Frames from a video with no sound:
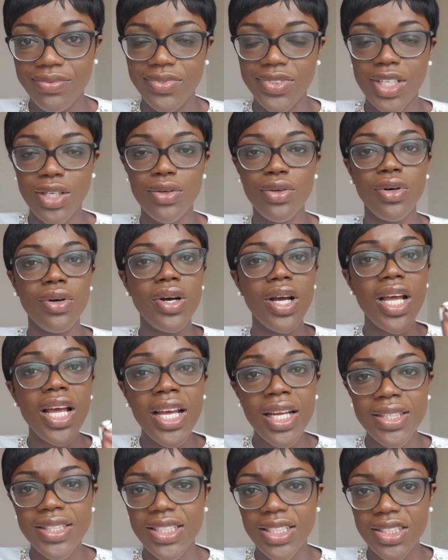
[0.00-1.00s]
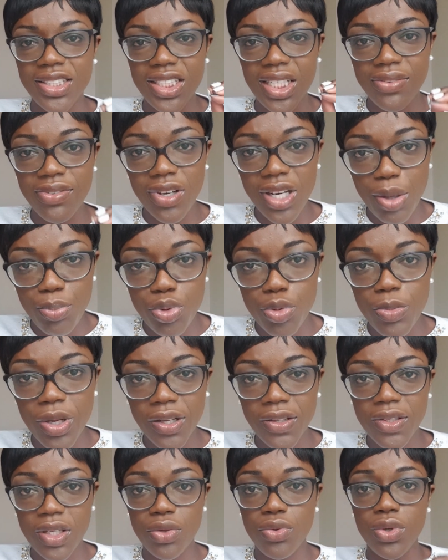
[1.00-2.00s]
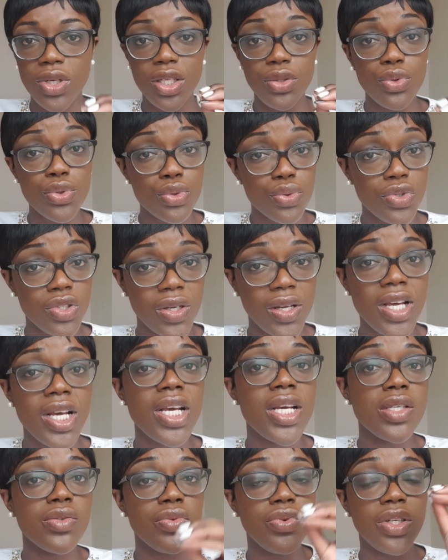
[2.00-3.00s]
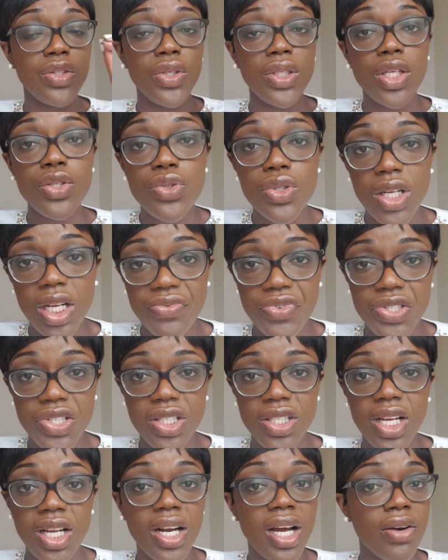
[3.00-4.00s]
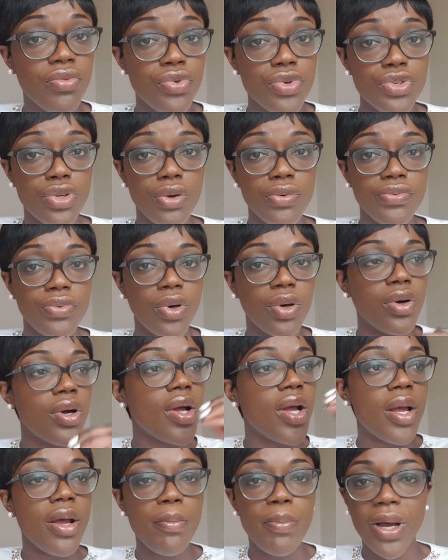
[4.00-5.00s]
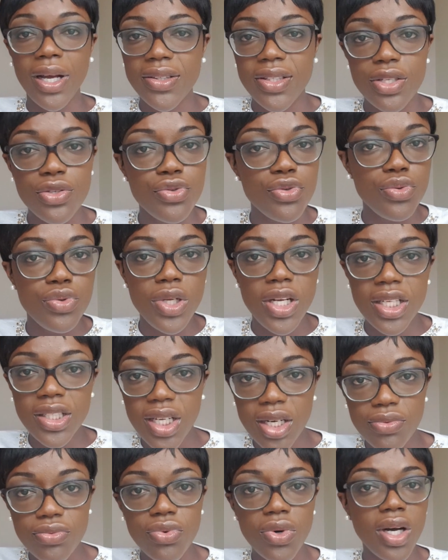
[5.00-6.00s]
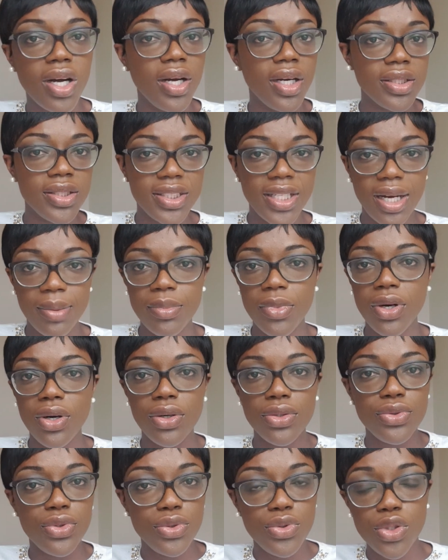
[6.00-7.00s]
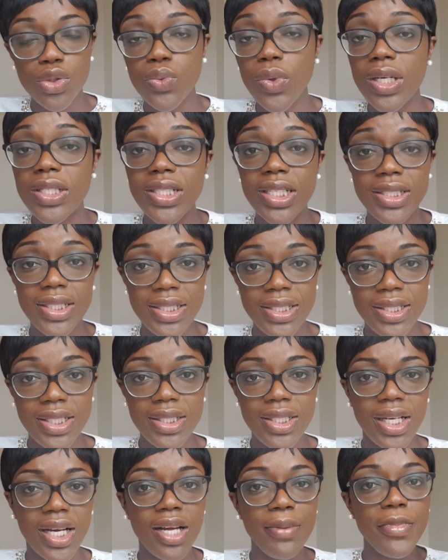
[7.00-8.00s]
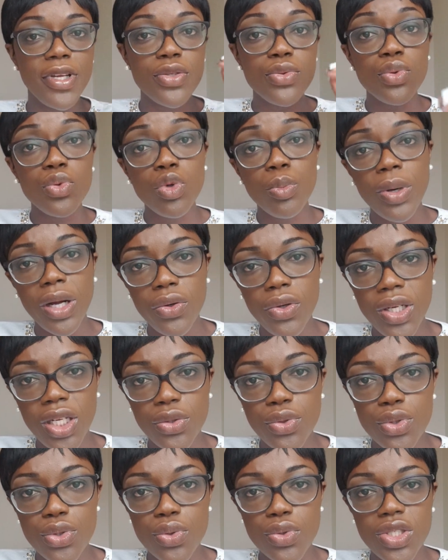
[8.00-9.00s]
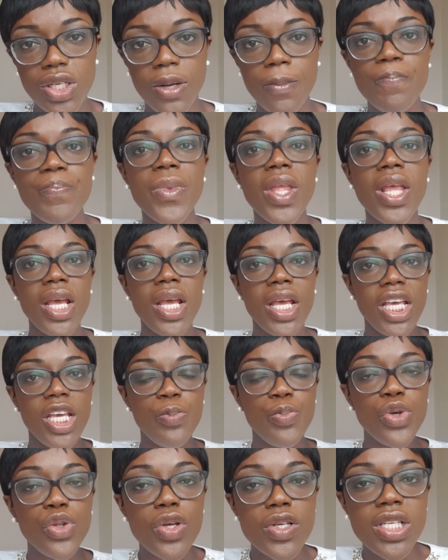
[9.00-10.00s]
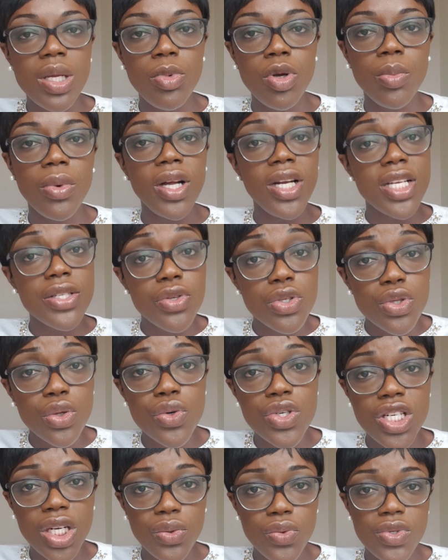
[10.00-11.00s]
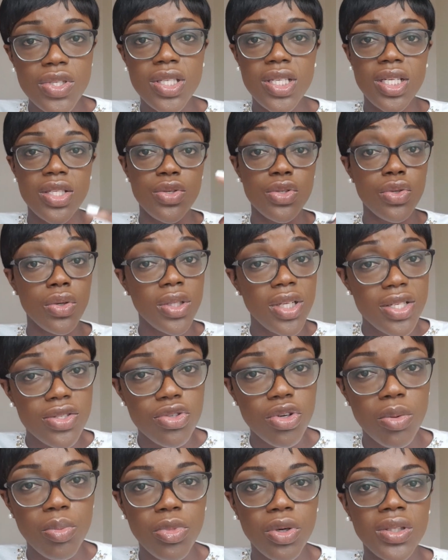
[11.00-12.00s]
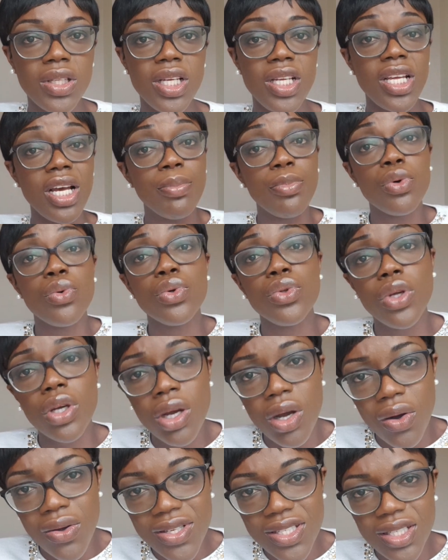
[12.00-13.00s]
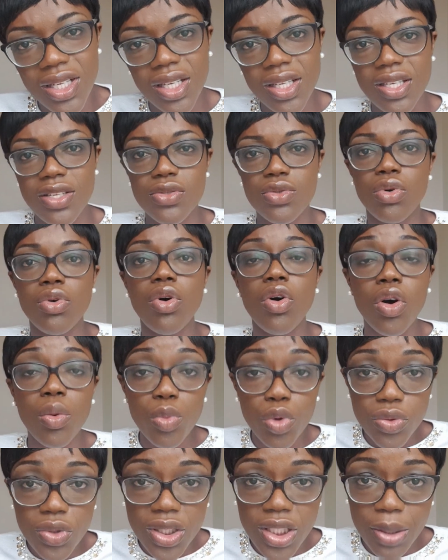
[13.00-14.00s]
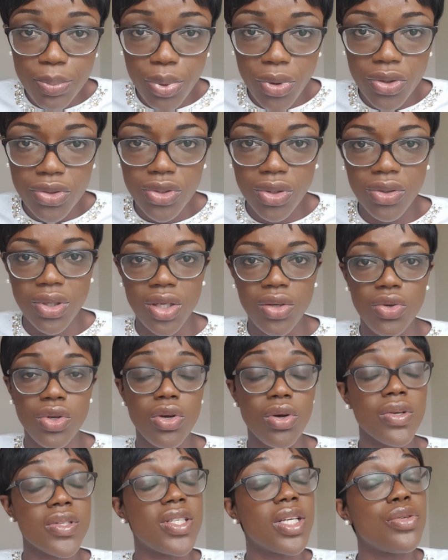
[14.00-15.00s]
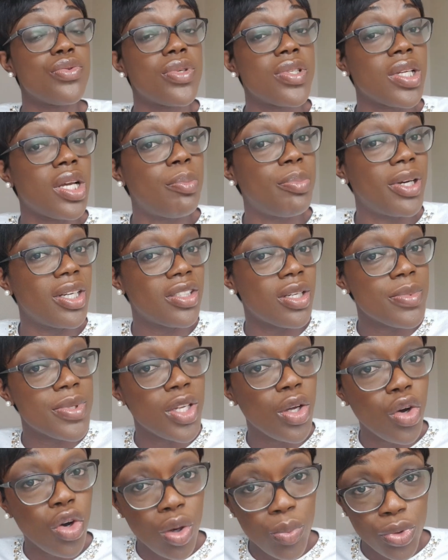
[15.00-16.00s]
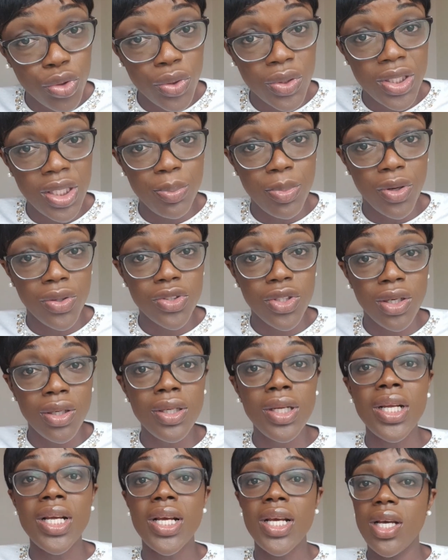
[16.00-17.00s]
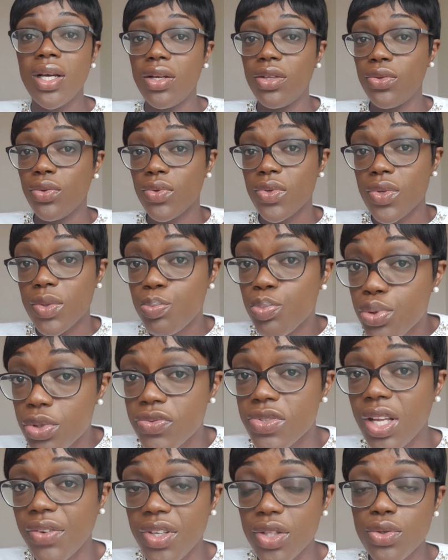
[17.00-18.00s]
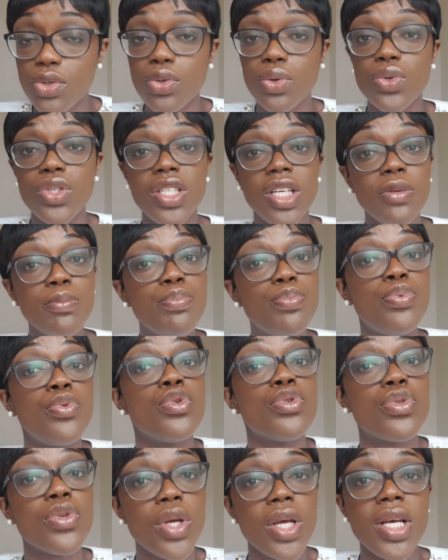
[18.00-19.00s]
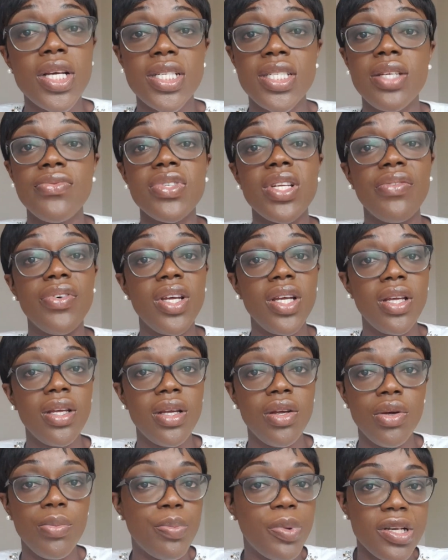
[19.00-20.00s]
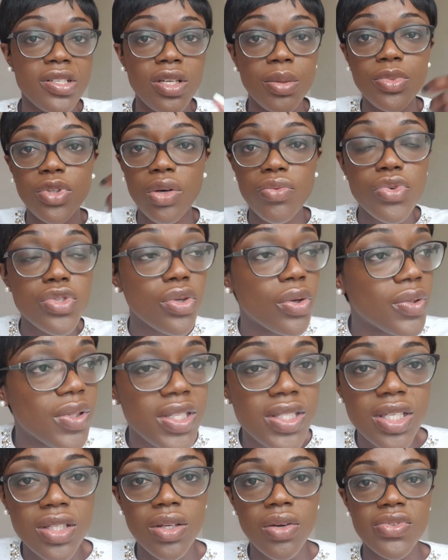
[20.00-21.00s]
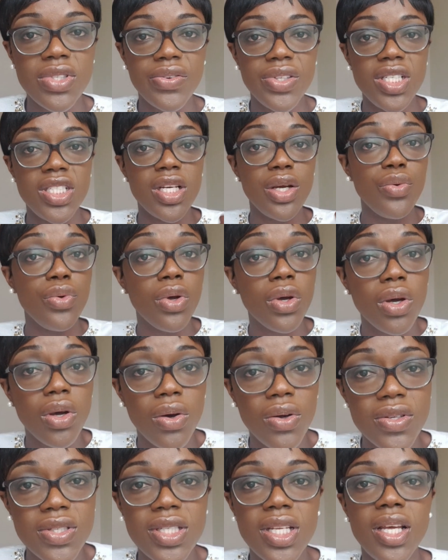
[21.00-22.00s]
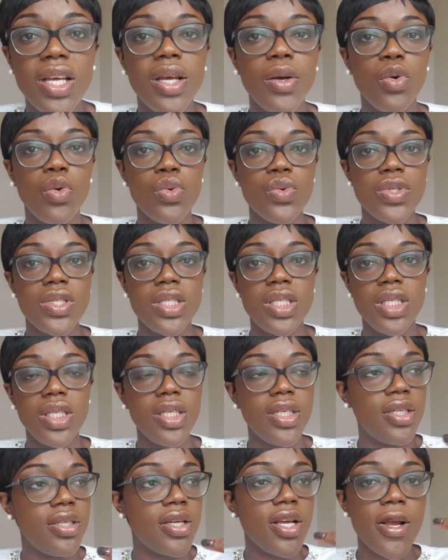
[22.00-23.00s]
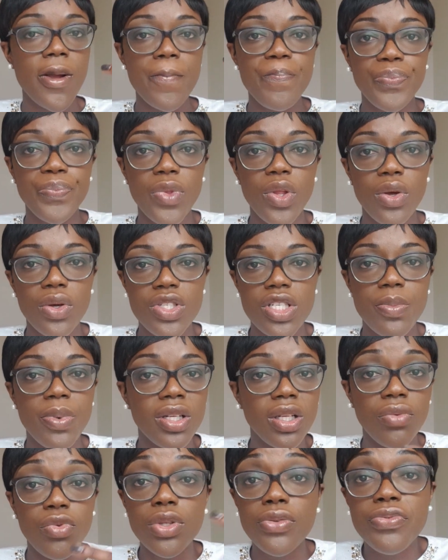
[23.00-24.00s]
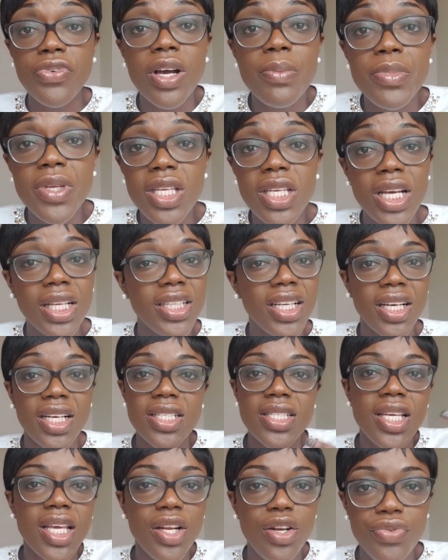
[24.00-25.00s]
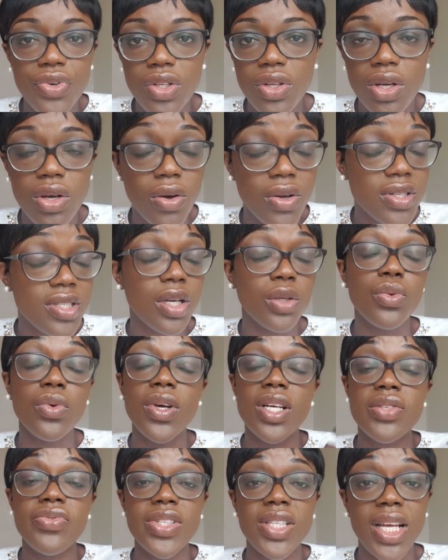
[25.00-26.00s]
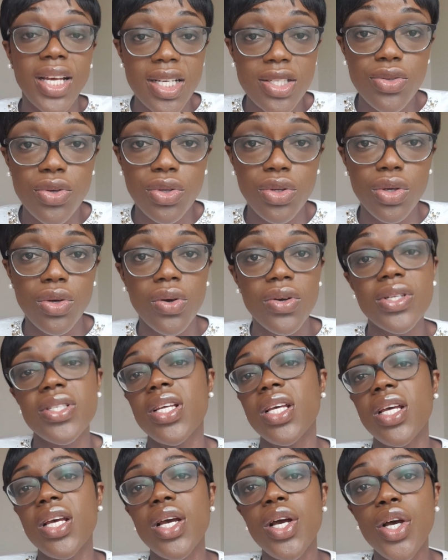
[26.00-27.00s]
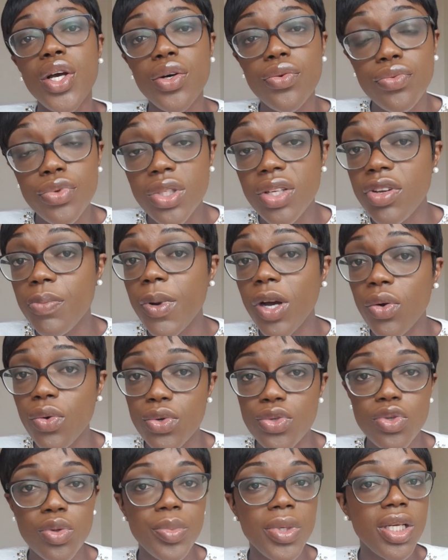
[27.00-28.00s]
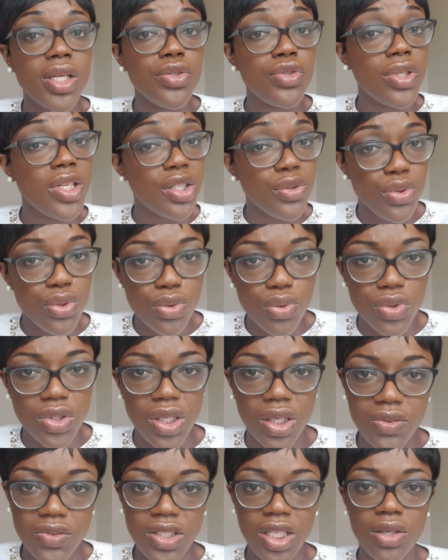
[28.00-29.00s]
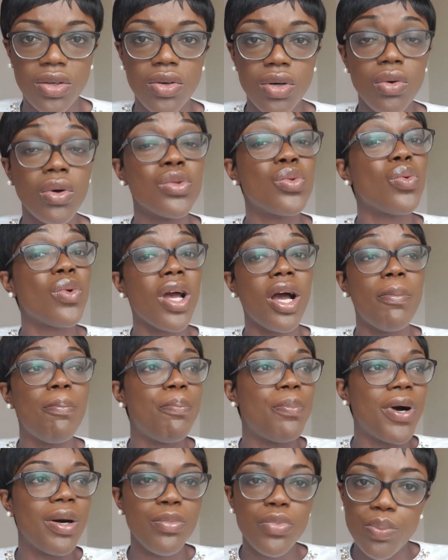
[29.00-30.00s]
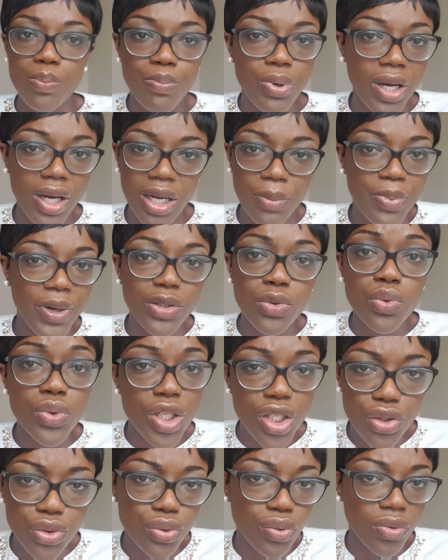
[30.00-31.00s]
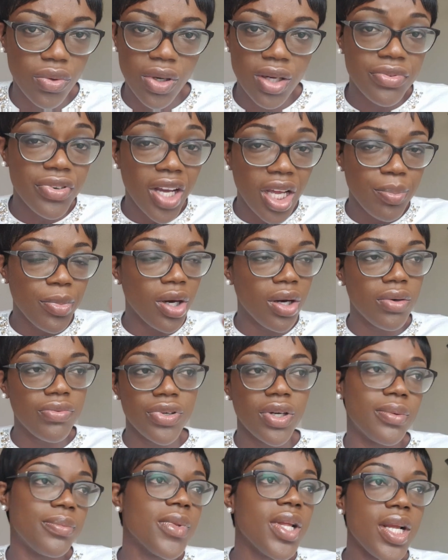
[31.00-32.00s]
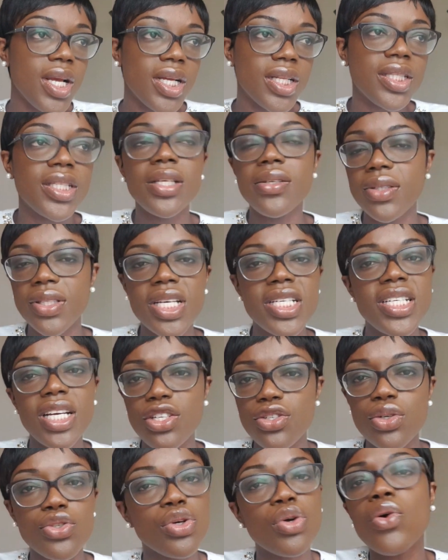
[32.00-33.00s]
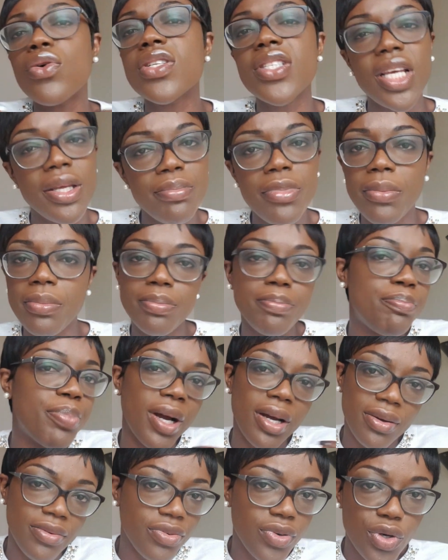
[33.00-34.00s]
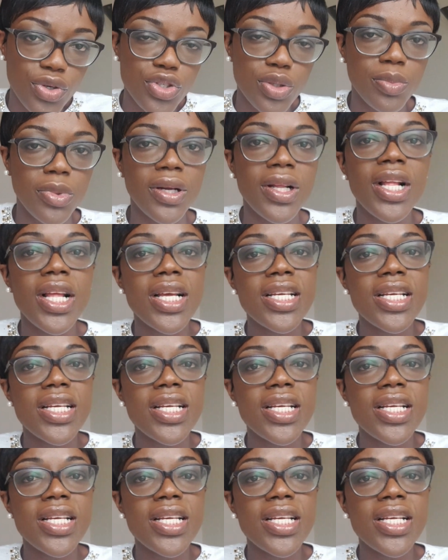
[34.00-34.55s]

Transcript: D'accord Interdit avant la puberté, le lait de soja. Si vous voulez donner du lait végétal à vos enfants, Partez sur du lait d'avoine, d'amande, de noisette, etc. Mais surtout pas le lait de soja. Et puis deuxièmement, les oestrogènes aussi, ce sont des hormones et il y a beaucoup de cancers qui sont hormonodépendants. Ah, le cancer du sein, par exemple, c'est hormonodépendant. Donc plus vous avez d'oestrogènes, plus si vous avez, par exemple, dans vos antécédents, vous avez déjà eu un cancer aussi, si, euh, je sais pas, dans votre famille, il y a des risques élevés de cancer. En tout cas, si vous êtes à risque de cancer, vous devez pas consommer du lait de soja, d'accord En tout cas, pas, pas, tous les jours, hein, vraiment. Enfin, déjà, je, je conseille même pas, franchement.